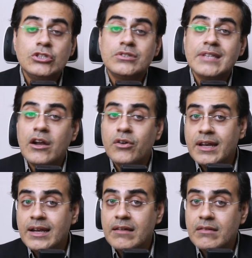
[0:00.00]
जो
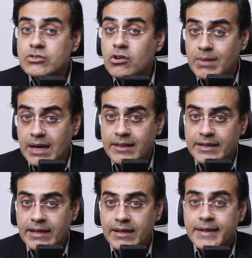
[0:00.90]
सेरोटोनिन लेवल्स को बढ़ाते
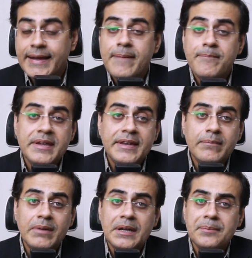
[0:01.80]
हैं पीनट
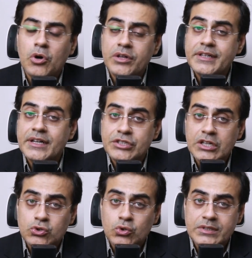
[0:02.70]
बटर बहुत ही अच्छा
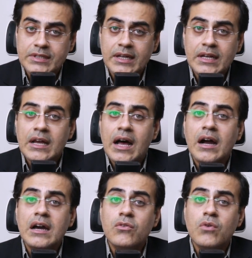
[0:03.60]
सोर्स है
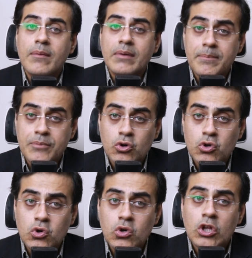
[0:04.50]
अगर वो आपका प्योर
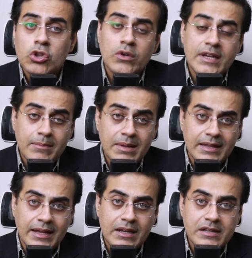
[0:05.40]
हो तो लेबल
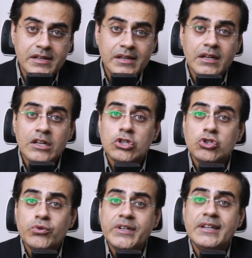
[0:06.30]
देख लीजिए
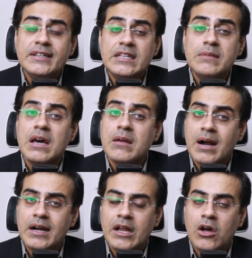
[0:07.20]
स्वीटनर्स की
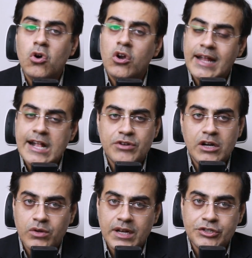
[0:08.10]
भरमार ना हो और नेचुरल
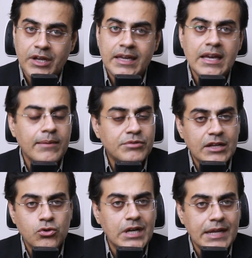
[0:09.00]
होना चाहिए आप
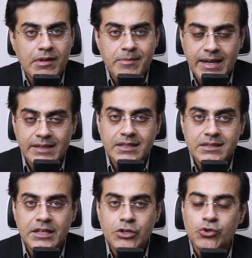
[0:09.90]
चाहें तो घर में ही बना
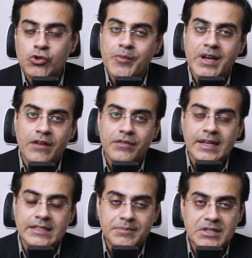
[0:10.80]
सकते हैं यूट्यूब पर काफ़ी
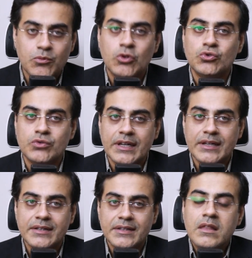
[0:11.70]
रेसिपीज़ मौजूद
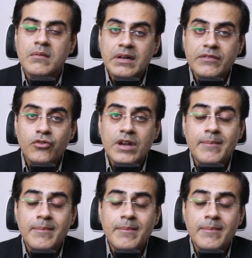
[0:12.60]
हैं नंबर फोर है